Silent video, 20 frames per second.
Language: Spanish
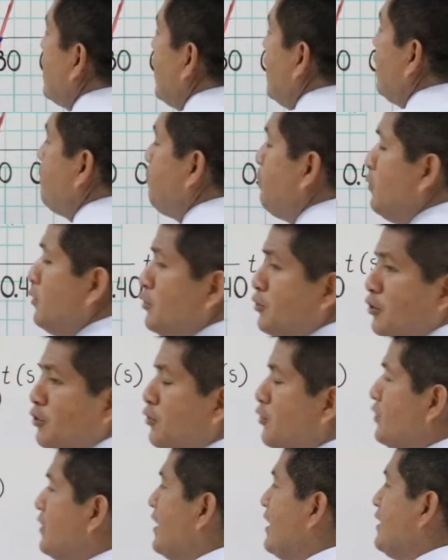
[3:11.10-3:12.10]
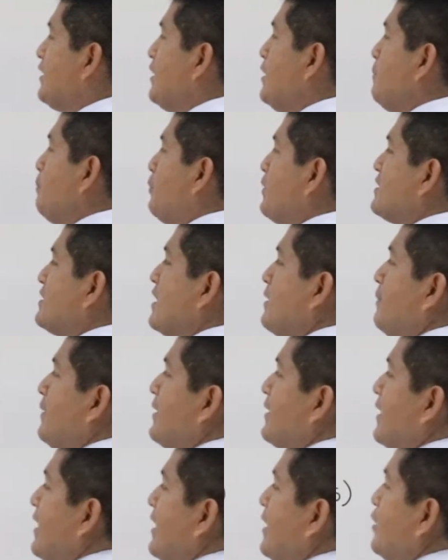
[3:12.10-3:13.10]
El punto donde el tiempo está
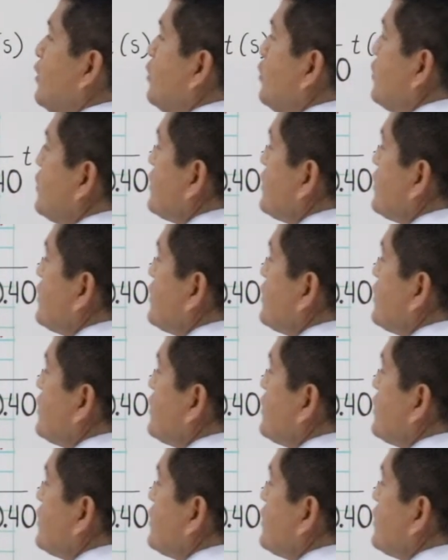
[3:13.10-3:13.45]
marcando